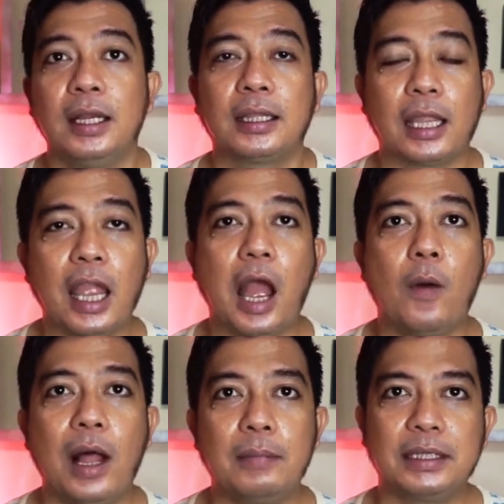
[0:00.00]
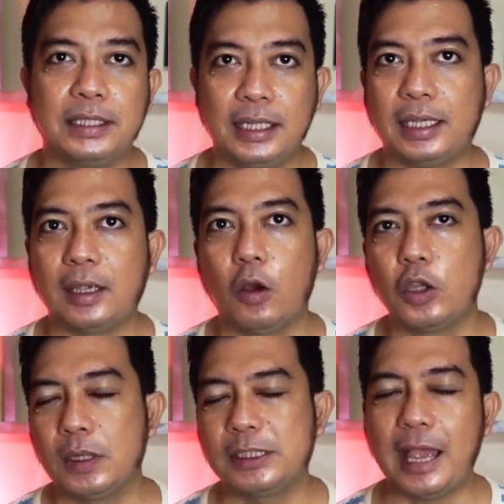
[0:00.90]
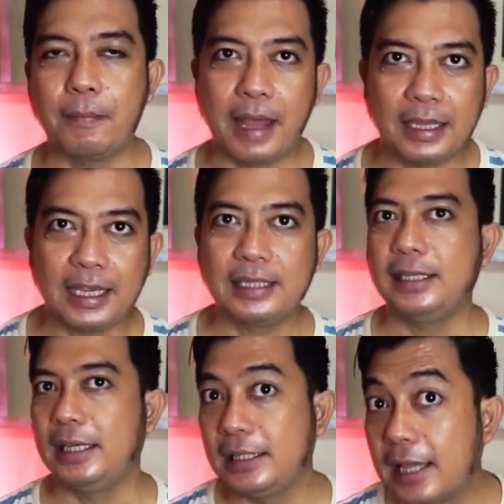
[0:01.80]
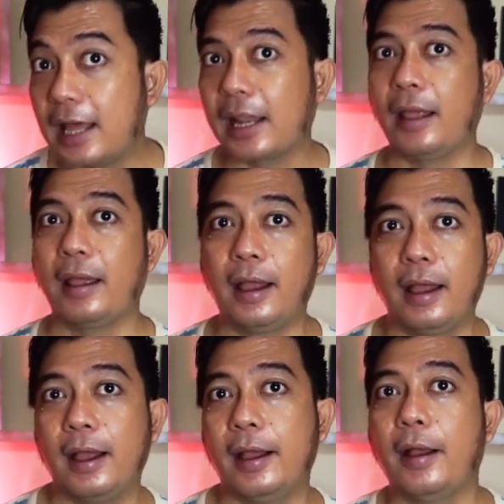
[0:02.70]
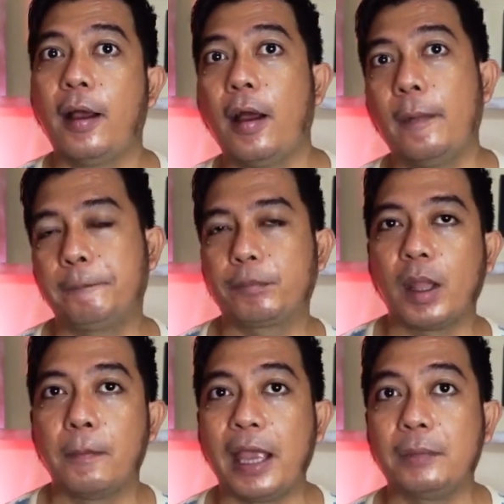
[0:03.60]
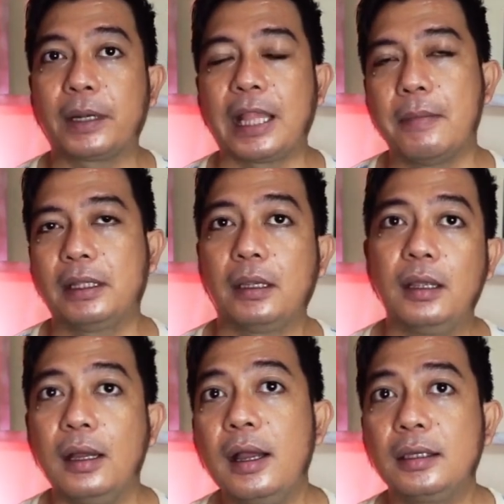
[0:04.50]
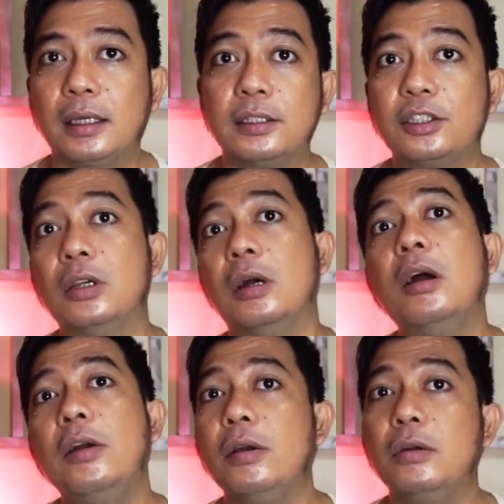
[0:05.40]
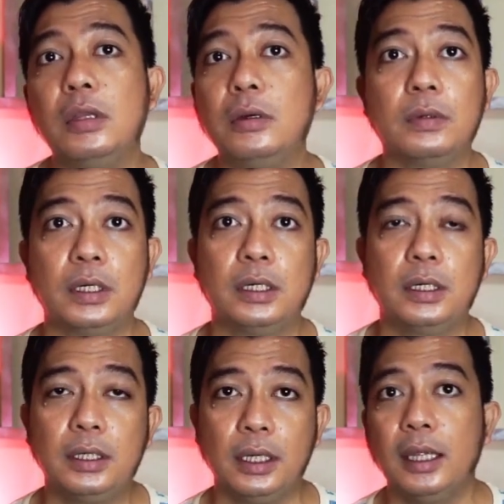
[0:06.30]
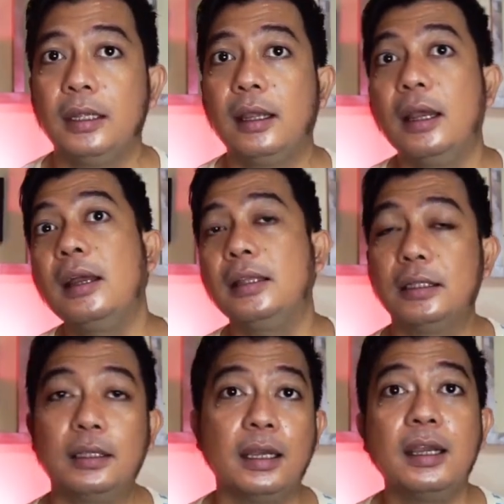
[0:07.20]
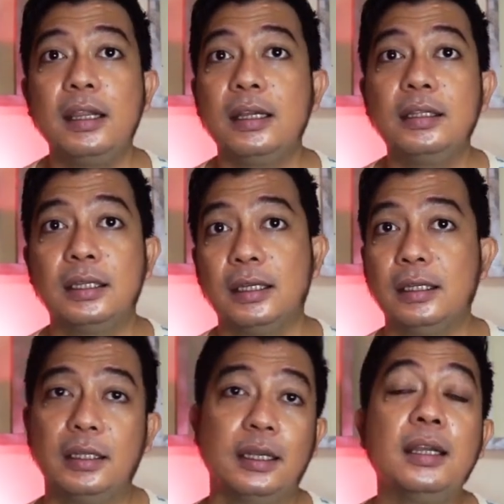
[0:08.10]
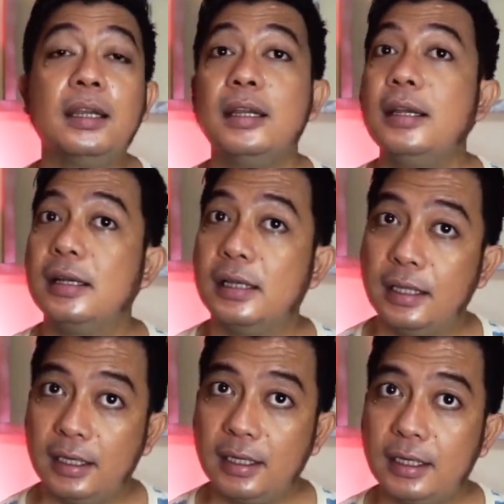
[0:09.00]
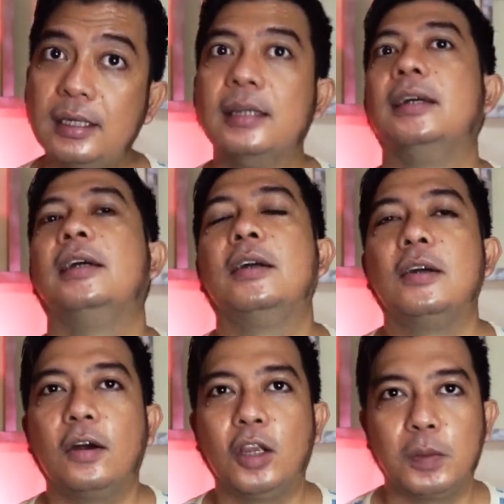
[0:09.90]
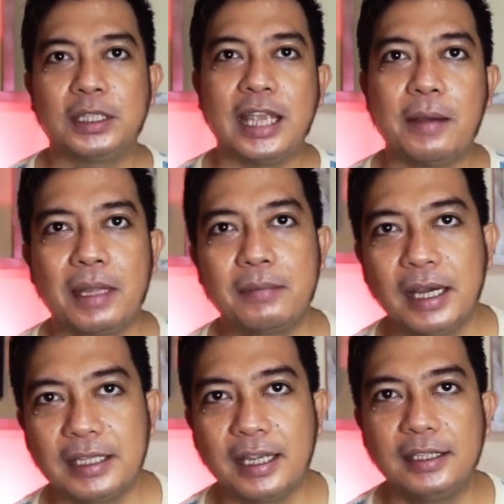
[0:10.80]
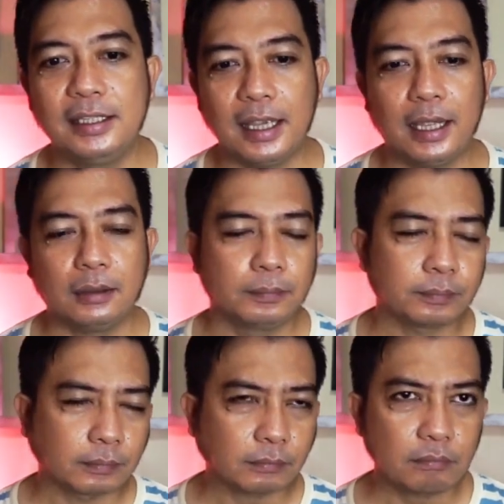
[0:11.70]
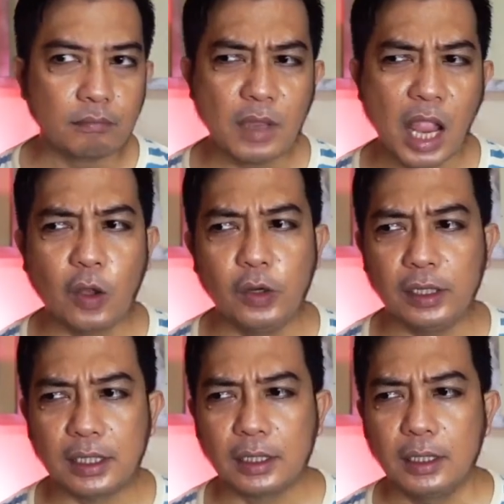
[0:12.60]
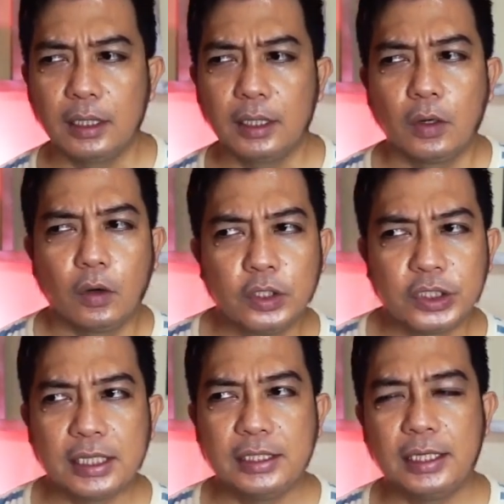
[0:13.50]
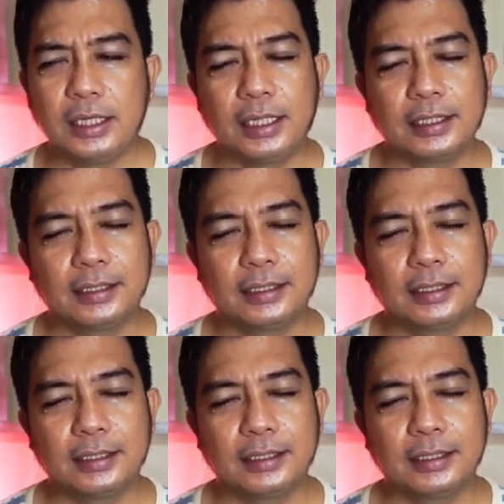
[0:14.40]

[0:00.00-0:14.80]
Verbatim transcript: tadi awal masih Onyo masih aman nyanyiinnya uh, bait pertama tuh I can show you the world na na na na na na Onyo oh, masih aman banget nyanyinya aku dengar Onyo oh, nyanyinya dengan